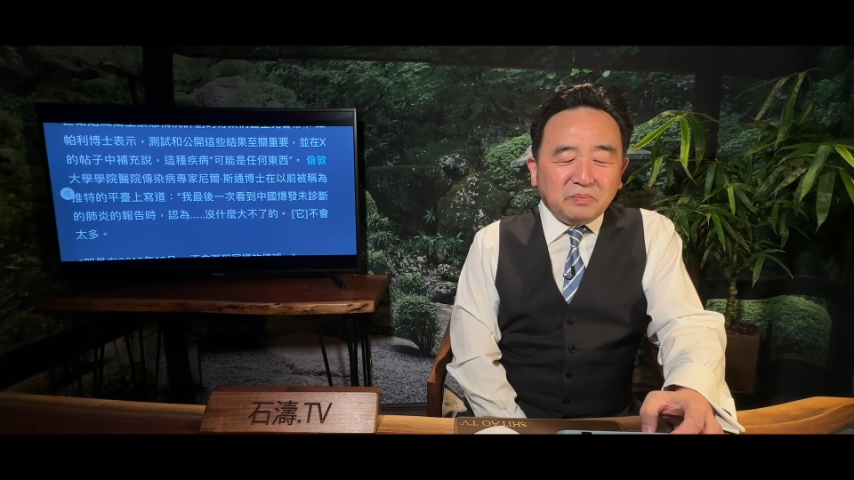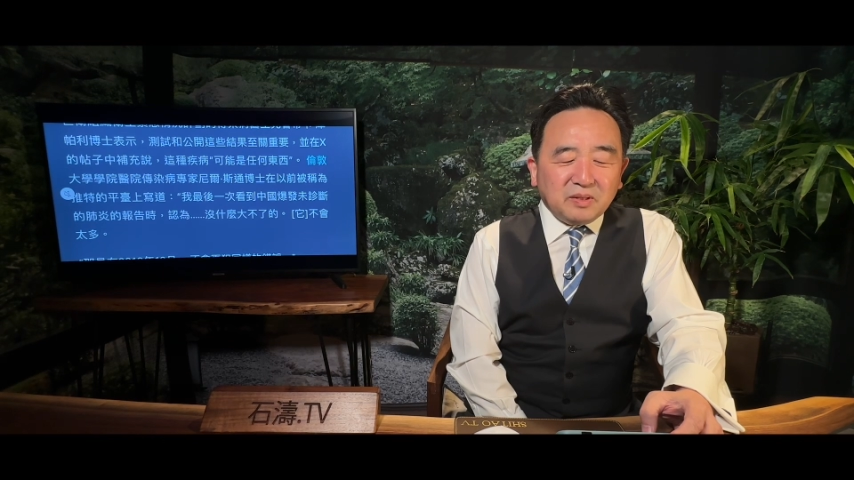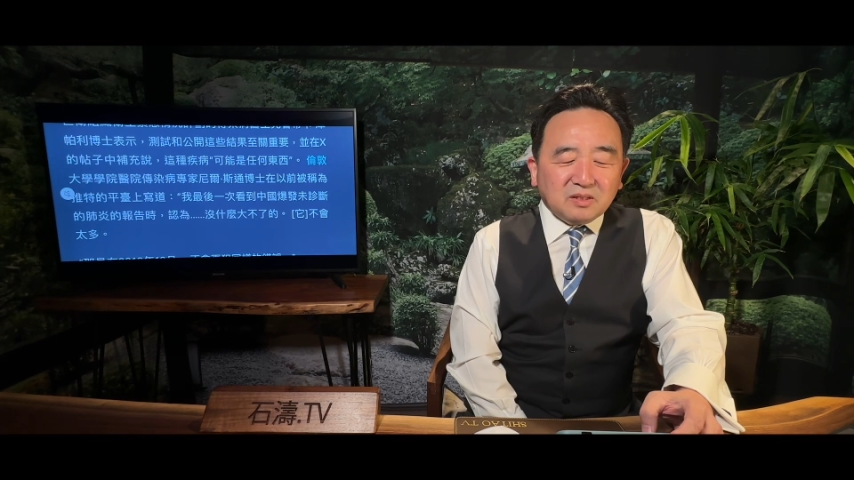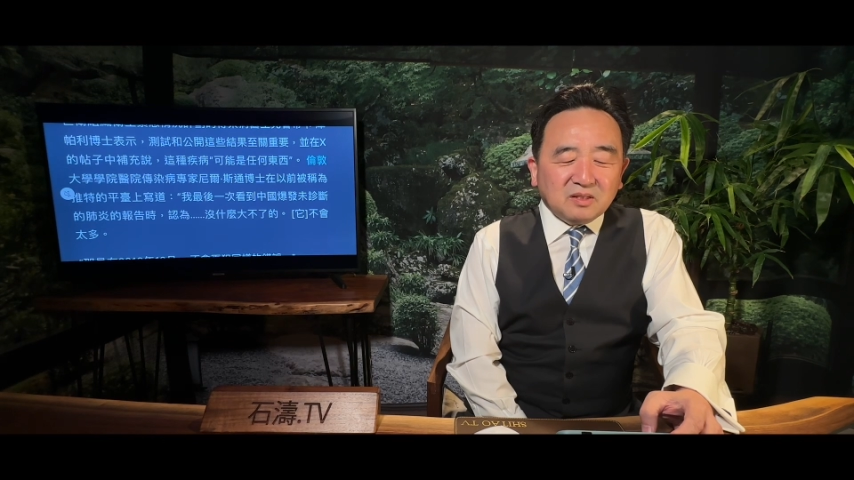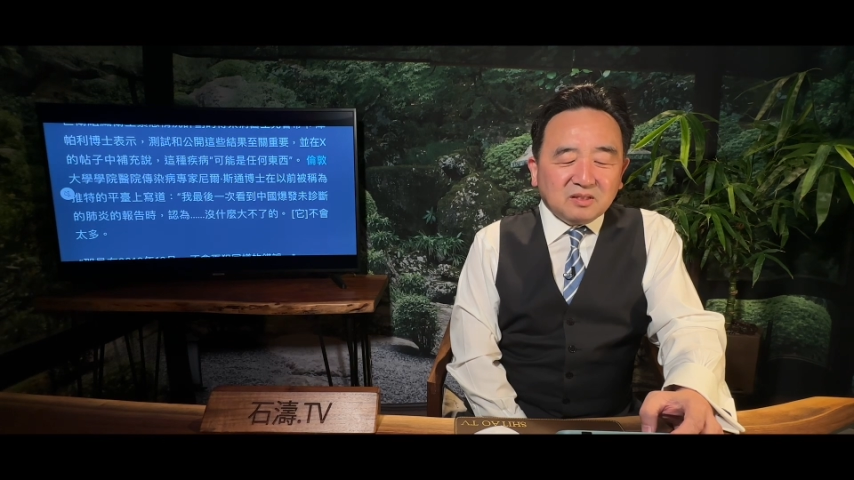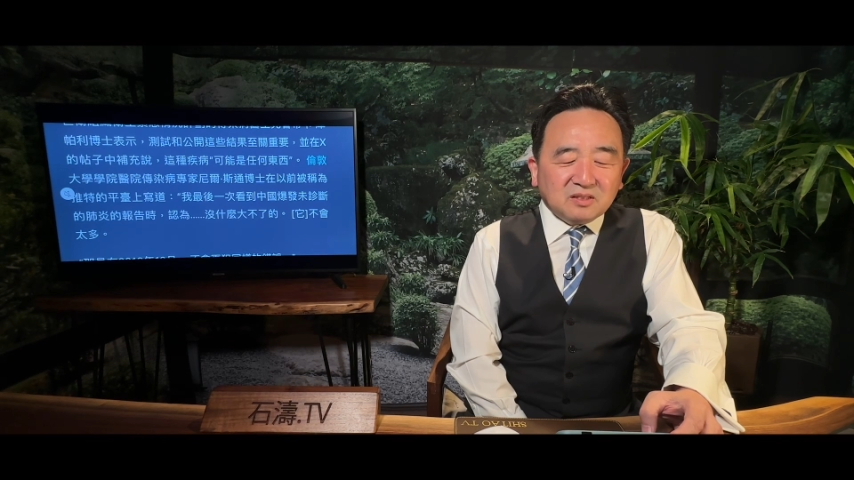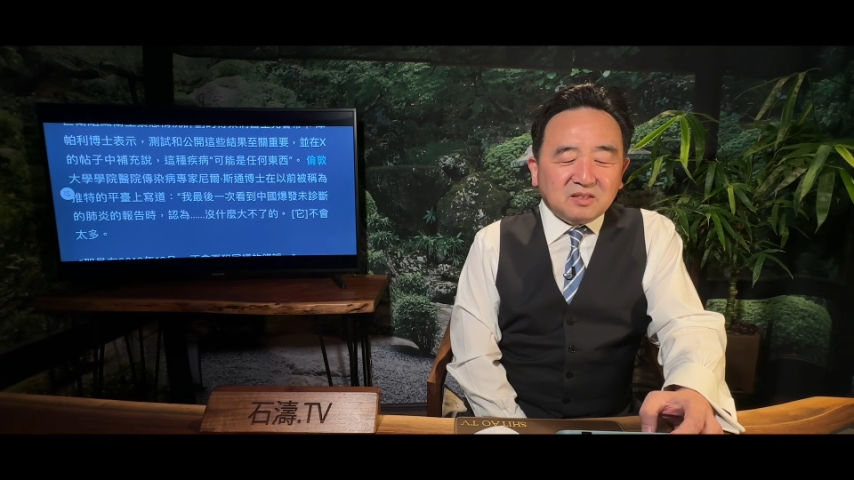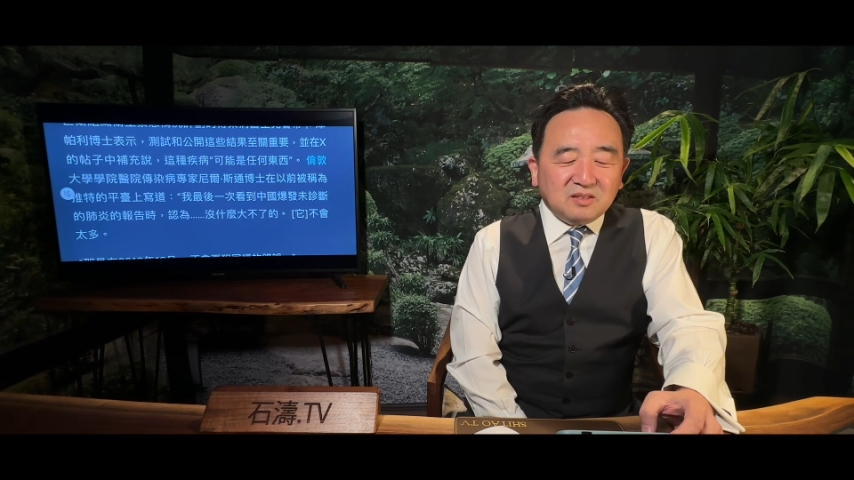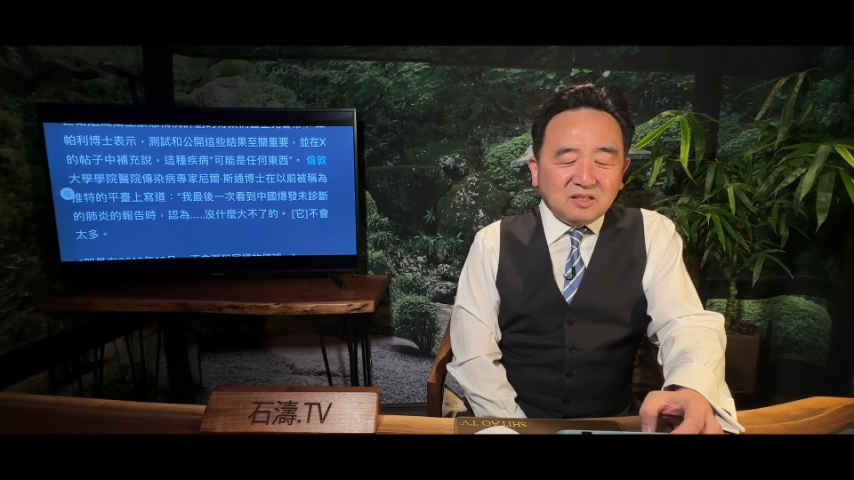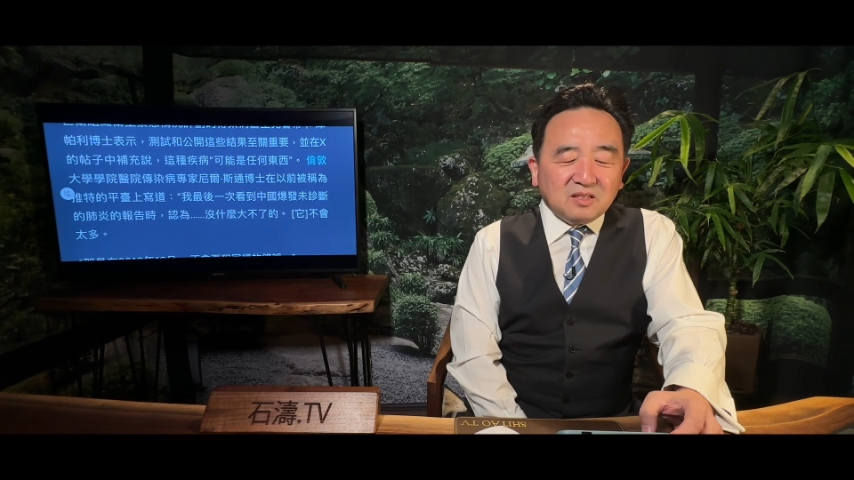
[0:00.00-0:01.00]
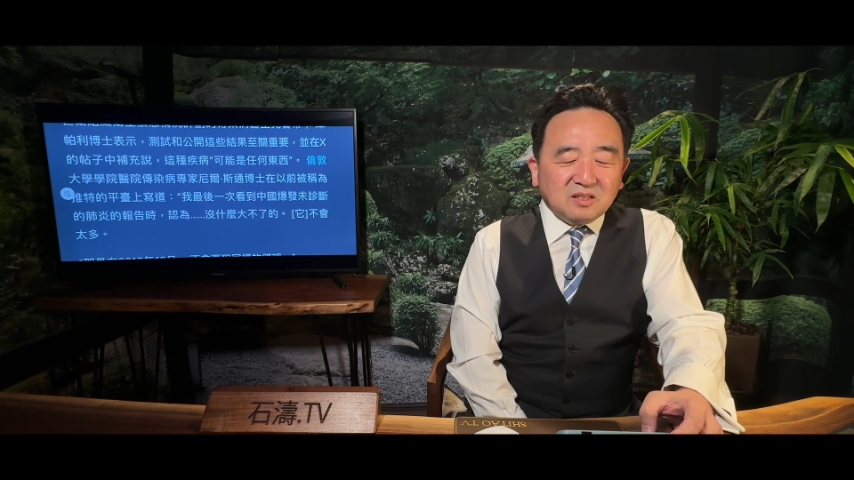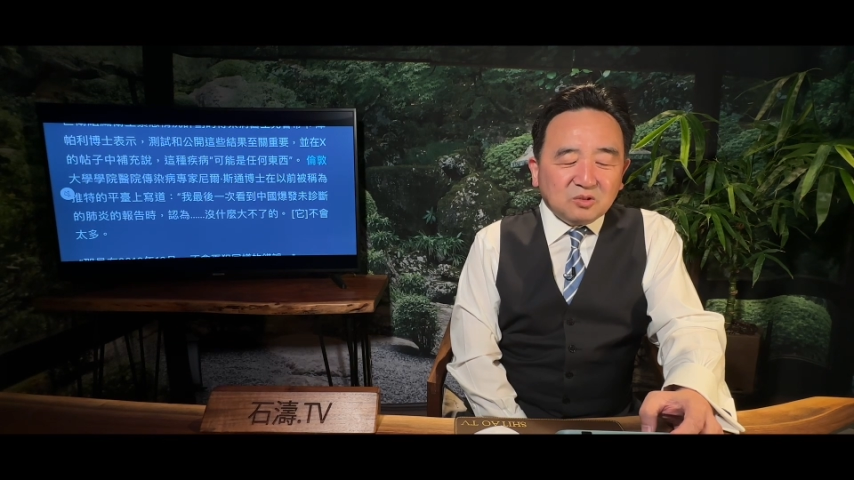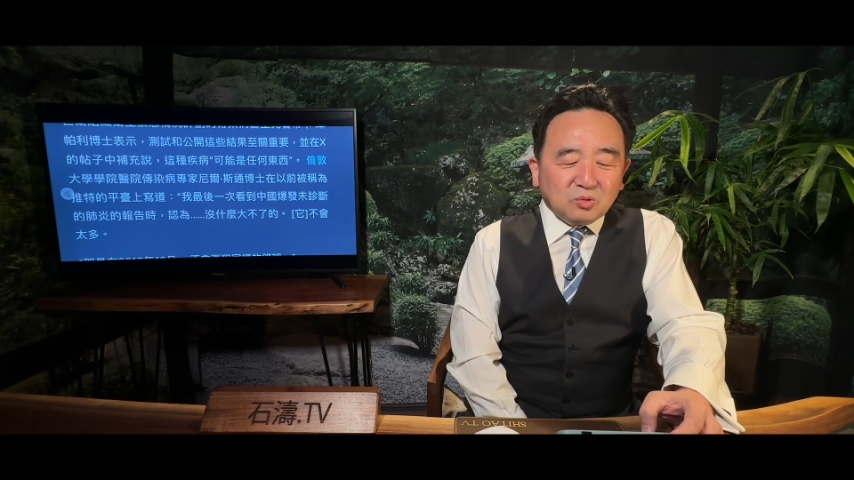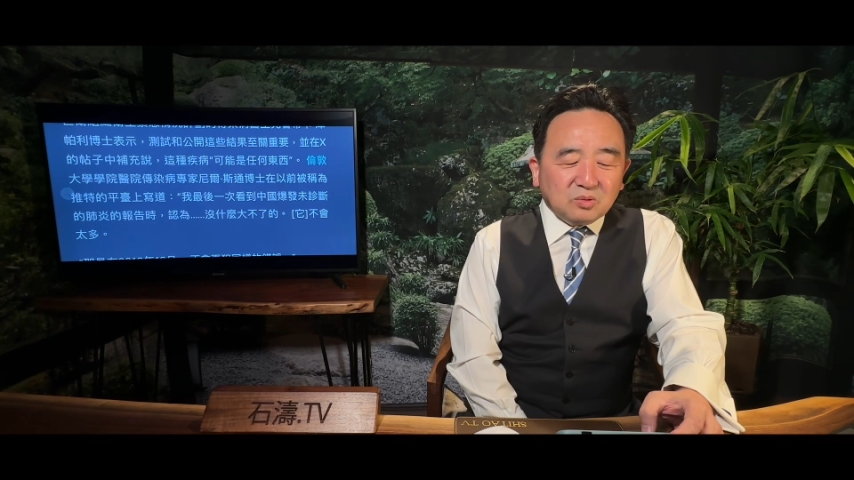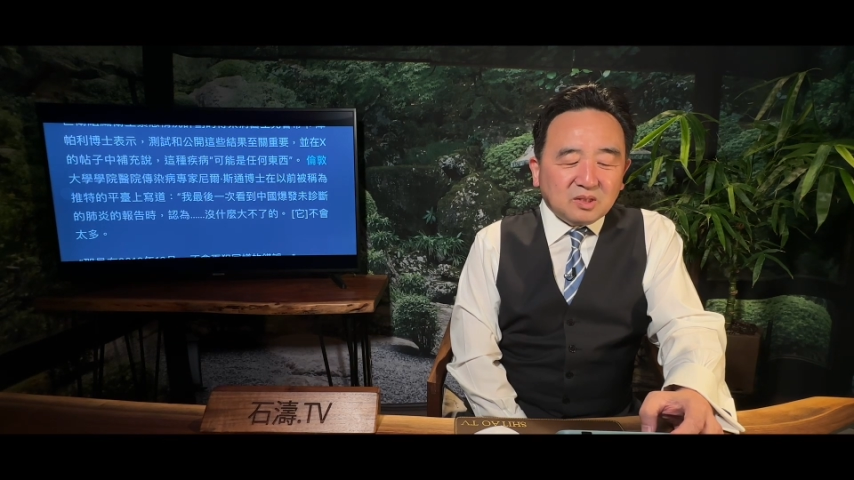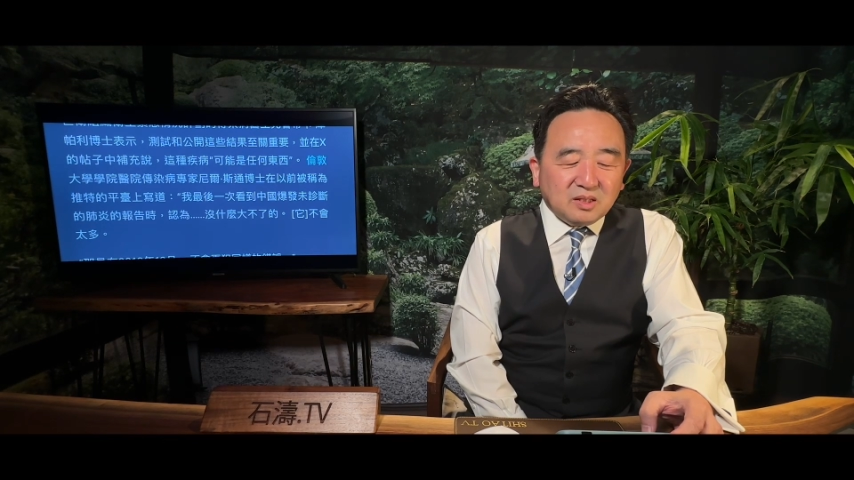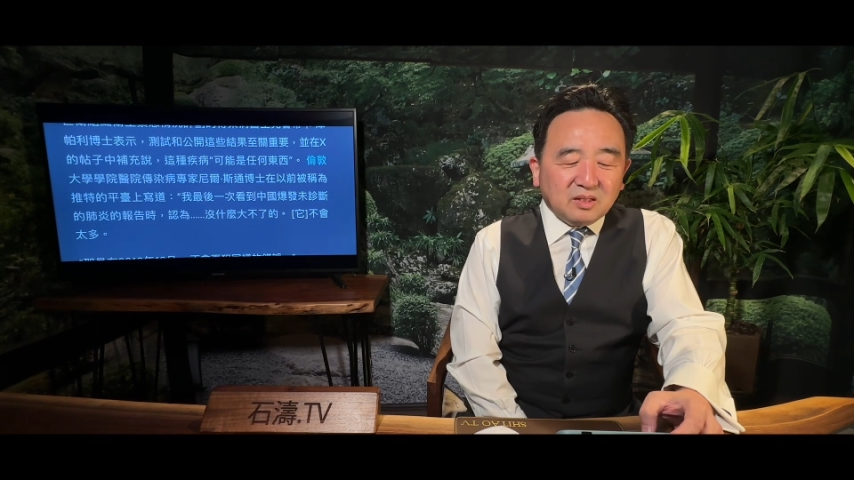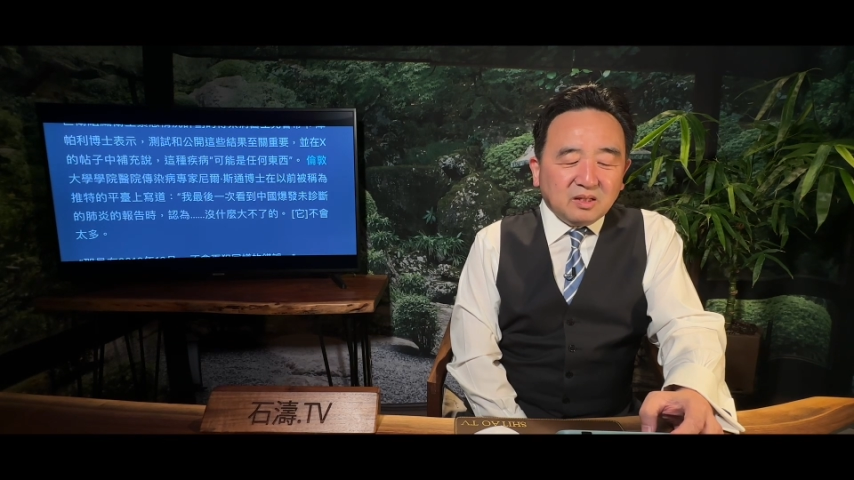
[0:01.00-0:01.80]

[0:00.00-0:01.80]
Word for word: 病可能是任何东西。